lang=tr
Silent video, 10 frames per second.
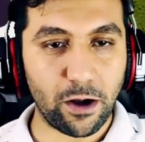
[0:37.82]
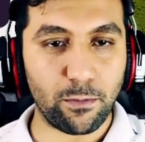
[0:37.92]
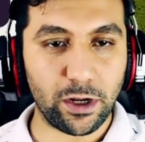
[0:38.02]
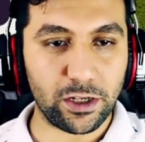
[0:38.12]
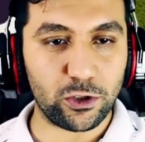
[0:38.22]

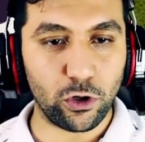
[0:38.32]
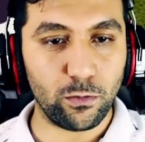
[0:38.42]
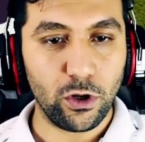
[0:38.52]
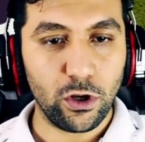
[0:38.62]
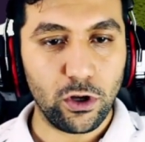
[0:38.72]
bakmak
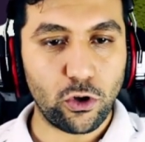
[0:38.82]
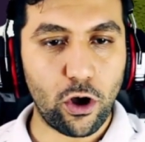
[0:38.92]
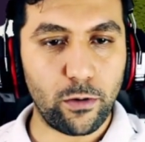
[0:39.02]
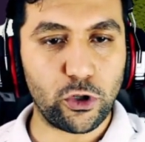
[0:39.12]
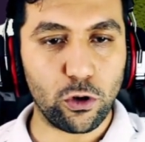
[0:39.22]
istiyorum.
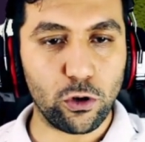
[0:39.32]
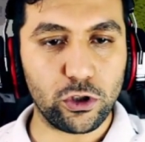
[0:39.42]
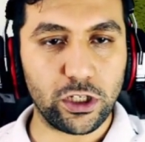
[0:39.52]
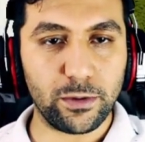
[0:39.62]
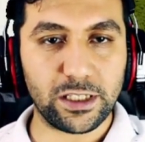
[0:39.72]
Görmüş
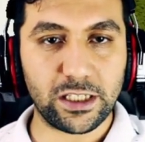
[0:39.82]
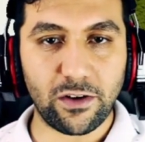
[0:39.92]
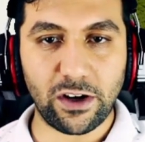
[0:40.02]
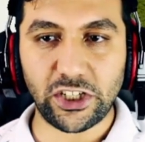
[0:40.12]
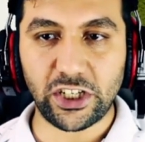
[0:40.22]
olduğunuz gibi
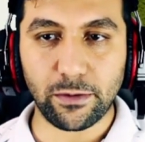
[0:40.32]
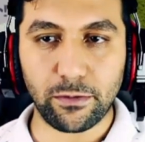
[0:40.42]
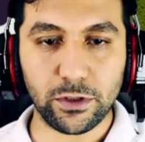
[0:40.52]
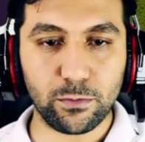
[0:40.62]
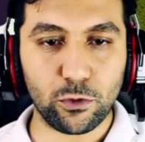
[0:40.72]
savaş
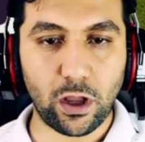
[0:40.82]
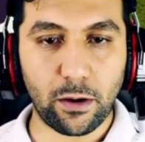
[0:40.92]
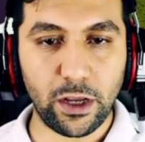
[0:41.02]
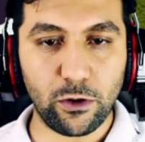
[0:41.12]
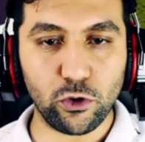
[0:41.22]
kitabımız burada
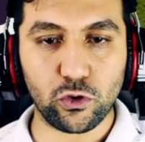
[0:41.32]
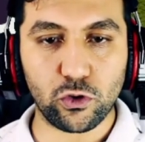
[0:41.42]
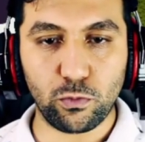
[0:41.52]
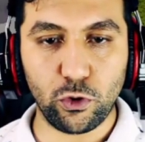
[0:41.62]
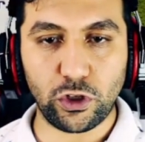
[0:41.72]
mevcut.
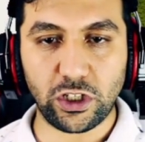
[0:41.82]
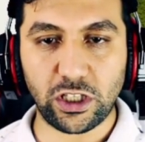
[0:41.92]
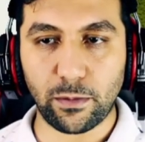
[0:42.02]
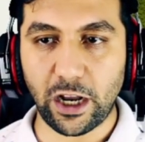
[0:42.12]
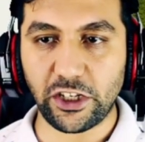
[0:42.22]
Büyük
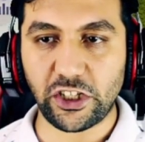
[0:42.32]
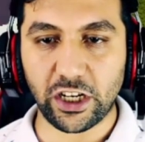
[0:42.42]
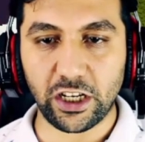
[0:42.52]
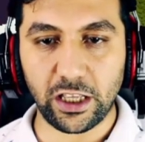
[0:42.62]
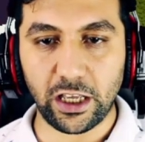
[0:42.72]
kitap aynı
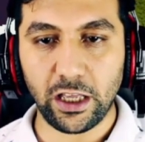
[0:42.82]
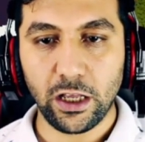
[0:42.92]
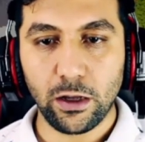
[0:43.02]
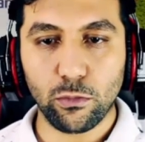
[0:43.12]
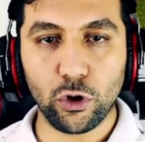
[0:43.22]
şekilde.
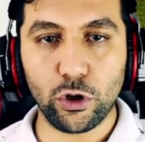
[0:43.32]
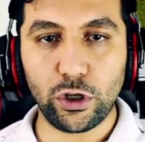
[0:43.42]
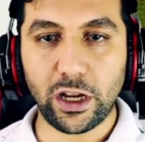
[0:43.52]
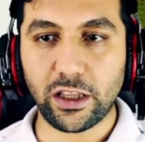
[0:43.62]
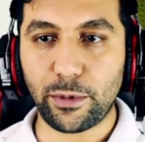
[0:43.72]
Bunun
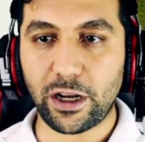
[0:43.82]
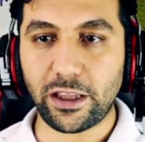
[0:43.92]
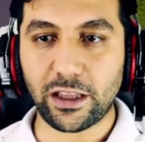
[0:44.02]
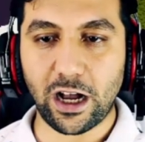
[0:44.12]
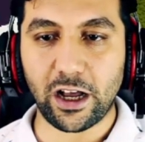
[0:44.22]
yanında bir
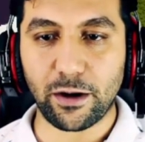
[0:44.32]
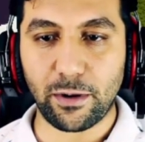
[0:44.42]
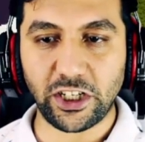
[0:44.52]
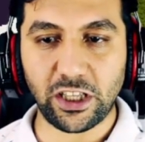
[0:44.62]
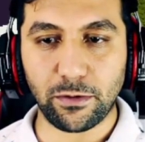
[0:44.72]
adet
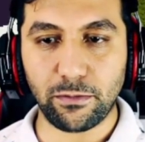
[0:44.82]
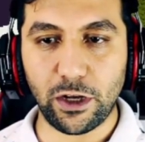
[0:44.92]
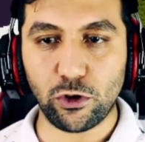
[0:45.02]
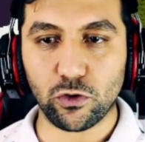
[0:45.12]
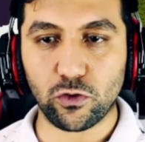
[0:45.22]
kahraman kitabım
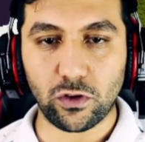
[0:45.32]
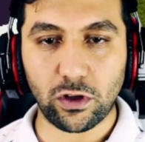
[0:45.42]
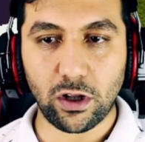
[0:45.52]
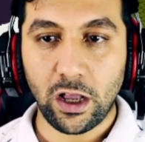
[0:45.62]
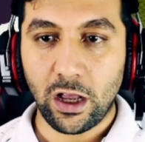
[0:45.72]
mevcut.
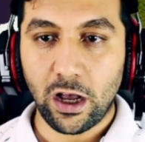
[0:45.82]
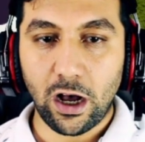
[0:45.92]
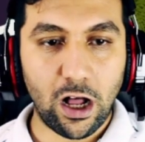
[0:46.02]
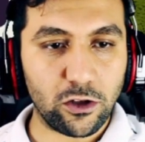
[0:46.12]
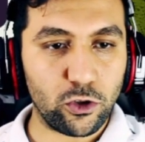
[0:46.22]

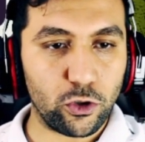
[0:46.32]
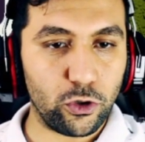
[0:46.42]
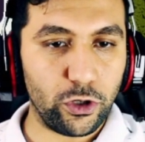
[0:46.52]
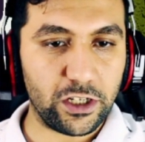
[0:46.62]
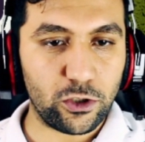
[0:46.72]
Altın
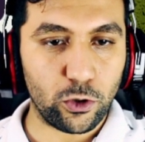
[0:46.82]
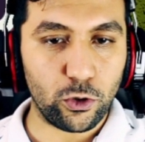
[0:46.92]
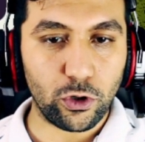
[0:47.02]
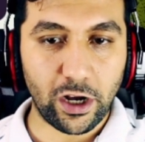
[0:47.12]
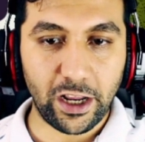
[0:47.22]
ürünü, iksir
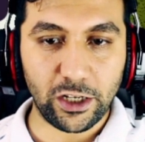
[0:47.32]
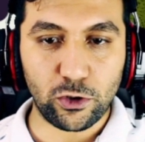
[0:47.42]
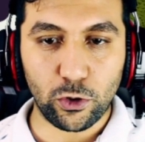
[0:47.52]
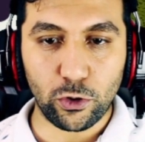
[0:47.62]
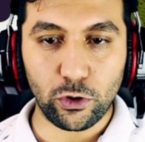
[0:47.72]
ürünü, kara
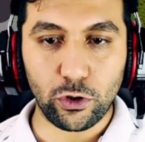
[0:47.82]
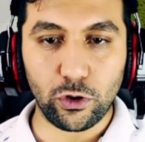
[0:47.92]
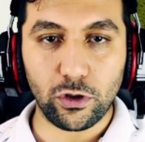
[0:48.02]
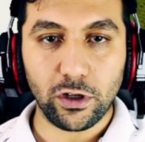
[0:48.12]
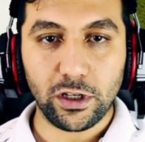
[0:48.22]
iksir ürünü,
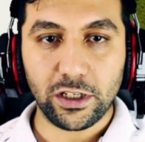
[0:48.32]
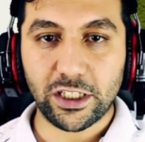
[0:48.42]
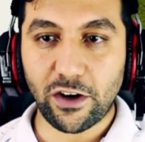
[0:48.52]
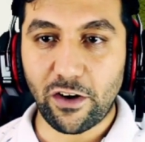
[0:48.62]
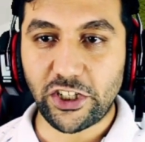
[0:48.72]

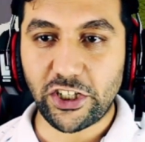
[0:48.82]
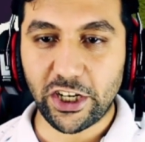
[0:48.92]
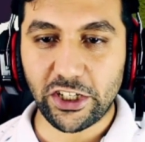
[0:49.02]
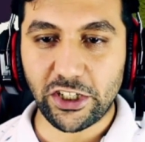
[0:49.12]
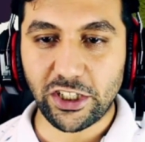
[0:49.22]
savaş
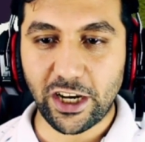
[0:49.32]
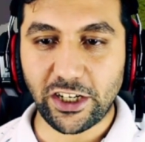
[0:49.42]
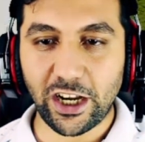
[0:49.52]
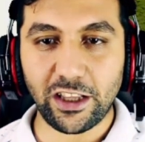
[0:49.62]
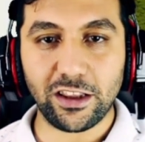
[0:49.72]
çekici
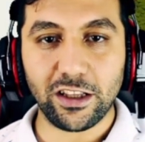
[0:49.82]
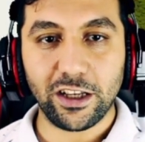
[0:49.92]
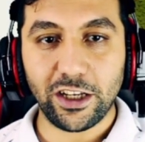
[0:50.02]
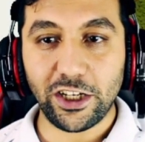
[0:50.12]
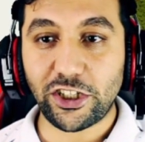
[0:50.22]
derken,
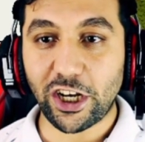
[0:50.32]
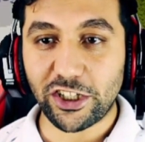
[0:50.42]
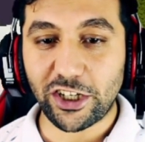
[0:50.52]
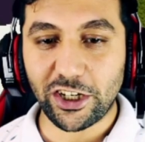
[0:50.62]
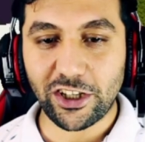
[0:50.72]
inşaat
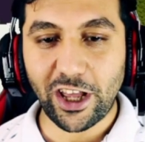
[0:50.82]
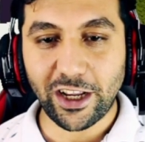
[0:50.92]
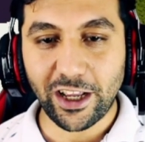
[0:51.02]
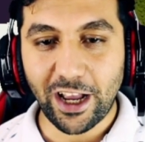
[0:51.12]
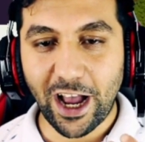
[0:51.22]
çekici
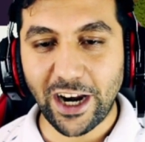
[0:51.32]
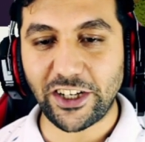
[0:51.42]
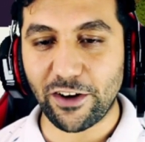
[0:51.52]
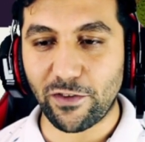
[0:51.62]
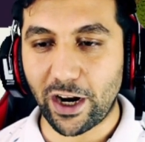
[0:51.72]
derken her şey var